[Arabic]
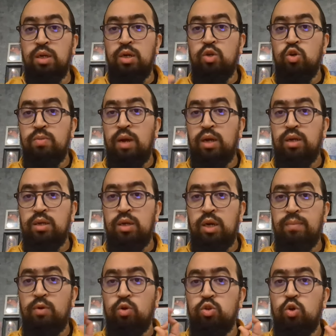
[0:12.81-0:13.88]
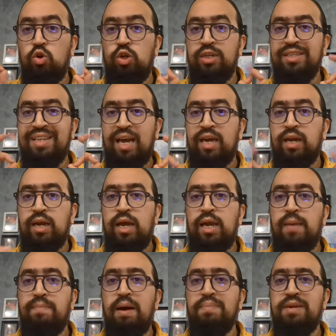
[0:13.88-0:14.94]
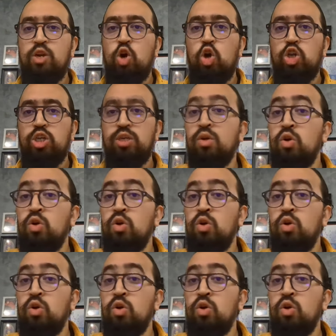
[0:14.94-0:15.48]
اليوم الموضوع داير على بابيلون